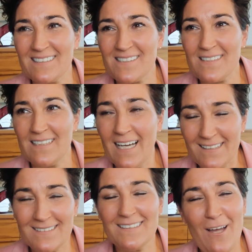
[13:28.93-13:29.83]
das äh,
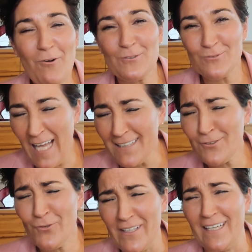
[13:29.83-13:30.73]
hat gedauert und tat
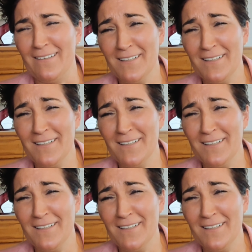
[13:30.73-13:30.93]
auch weh.